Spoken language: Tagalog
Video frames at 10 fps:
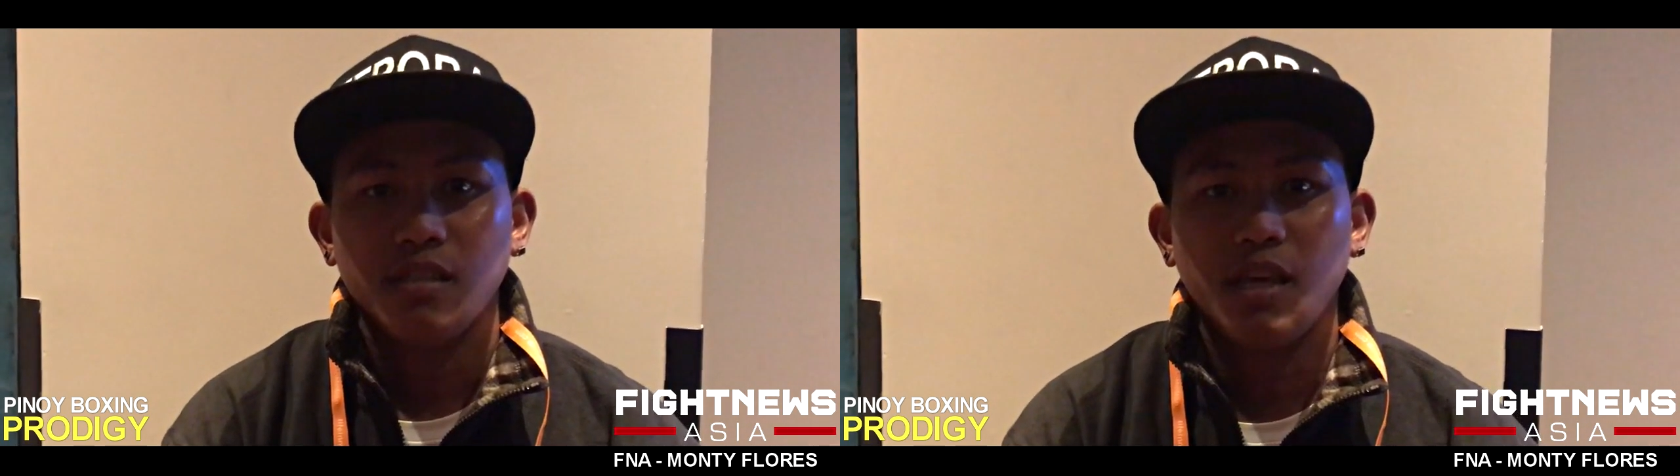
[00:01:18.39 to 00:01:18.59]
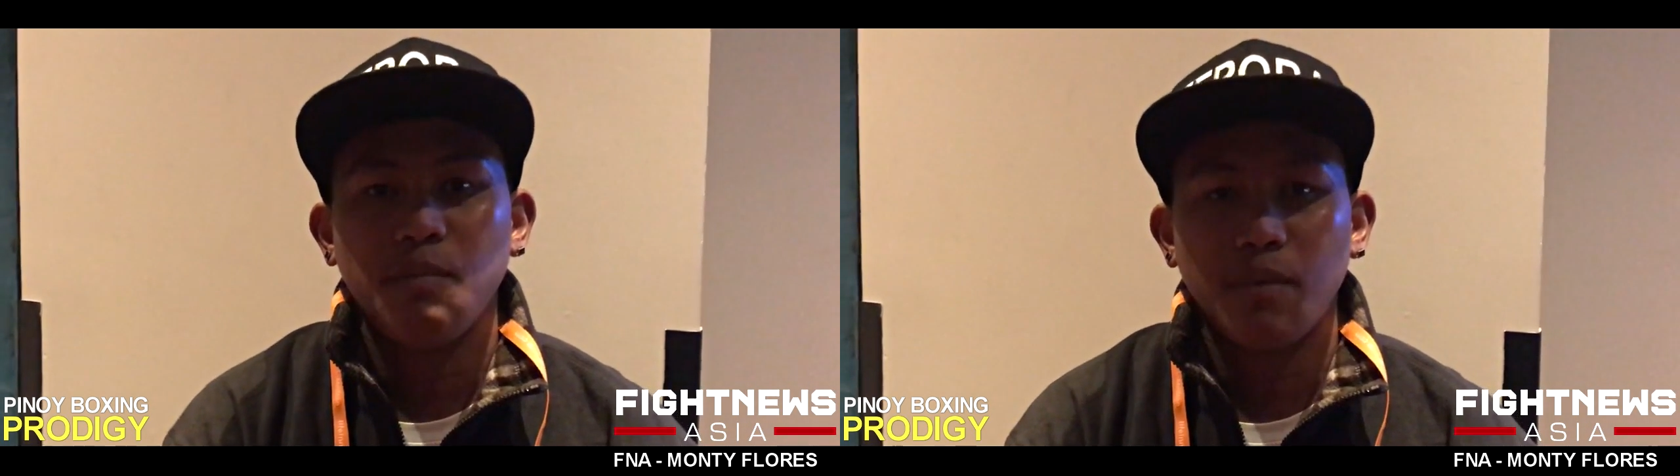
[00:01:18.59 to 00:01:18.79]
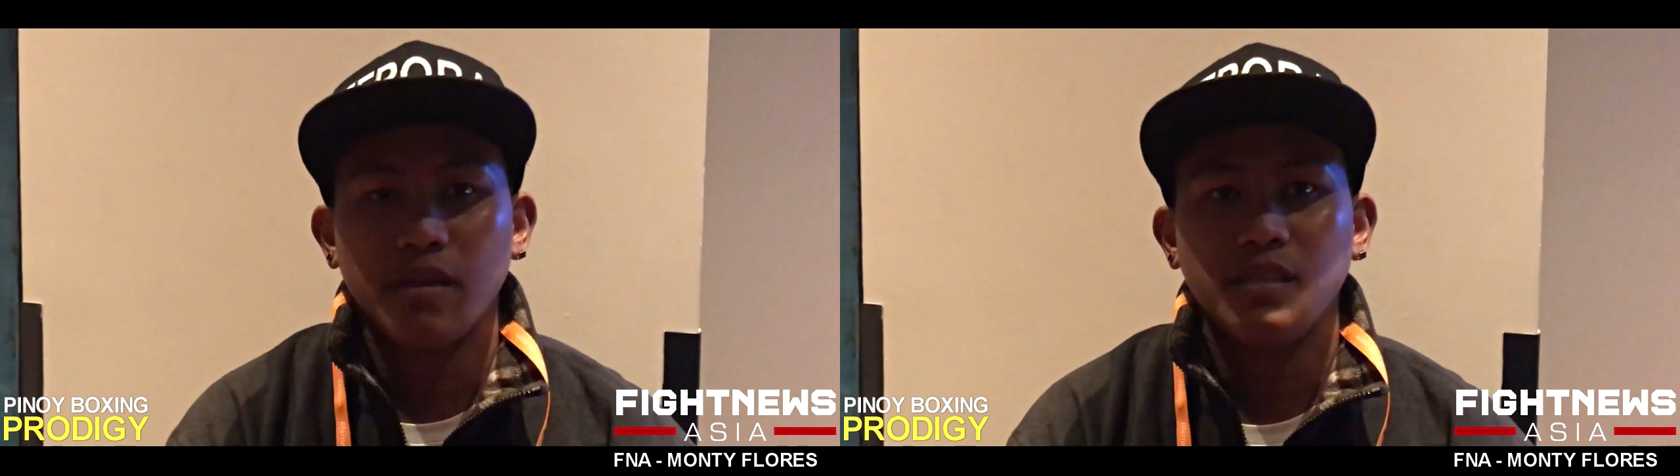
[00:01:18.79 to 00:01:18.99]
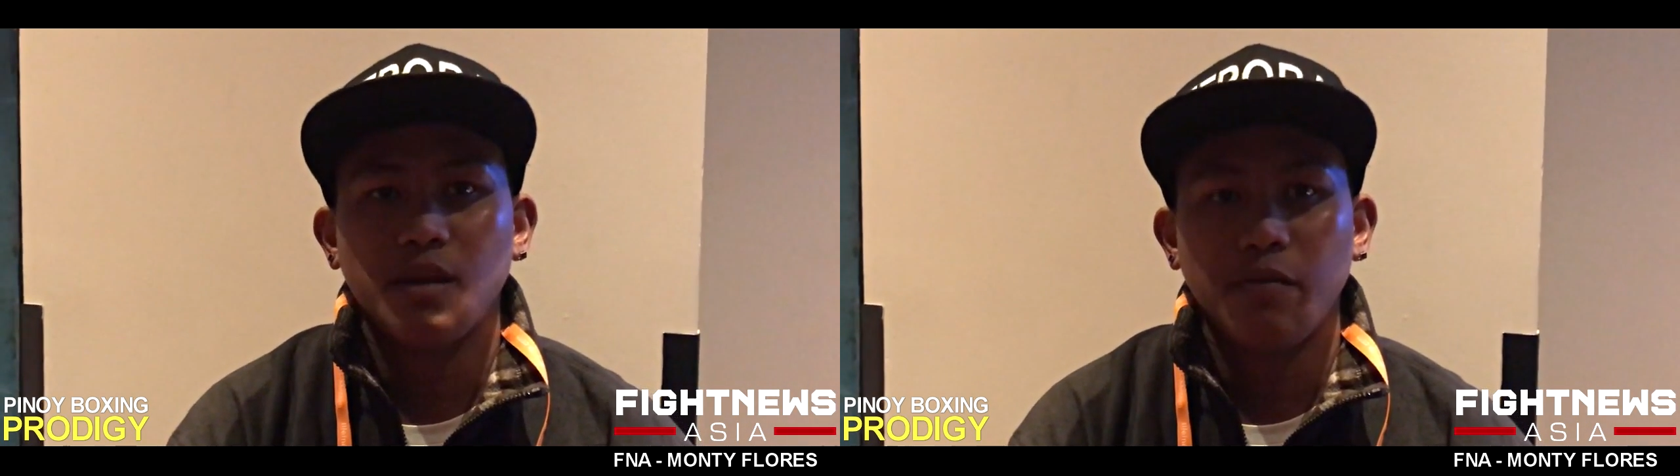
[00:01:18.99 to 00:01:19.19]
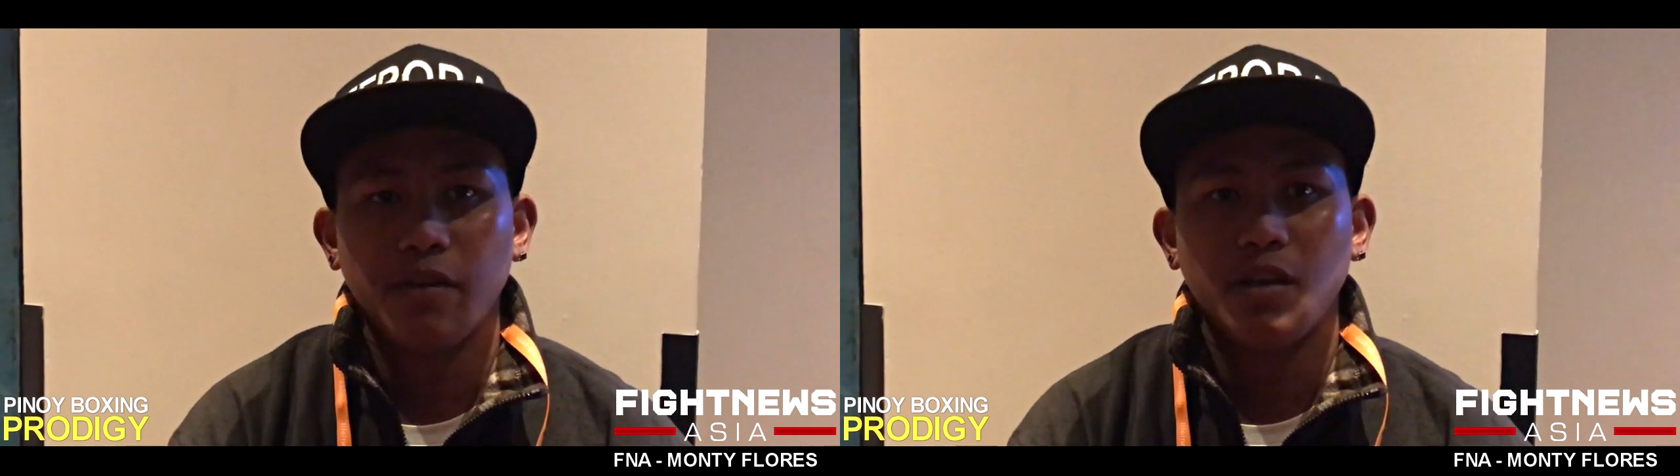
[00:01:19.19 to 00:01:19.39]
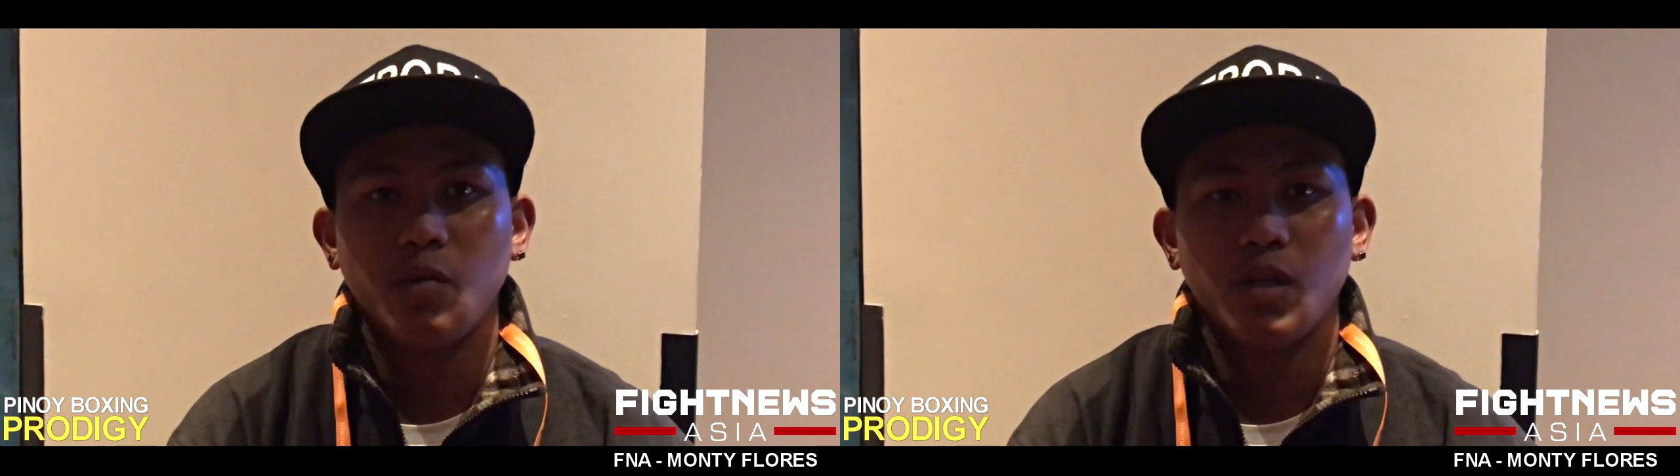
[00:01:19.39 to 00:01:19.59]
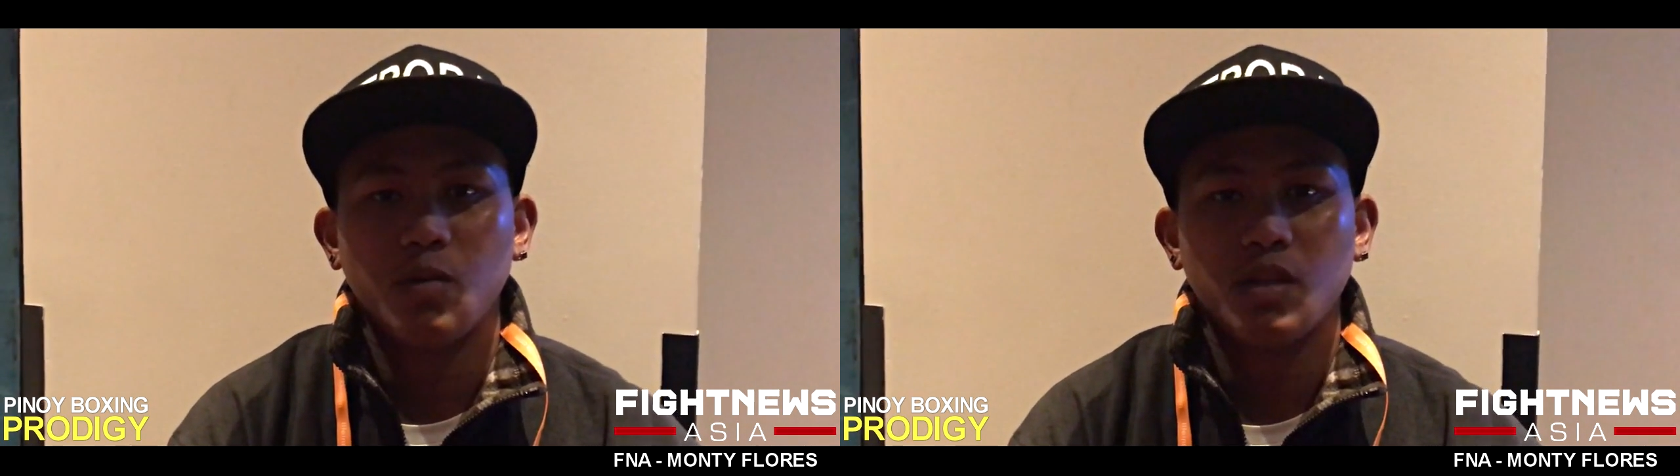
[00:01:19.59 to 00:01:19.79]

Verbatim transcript: Same pa rin sir, featherweight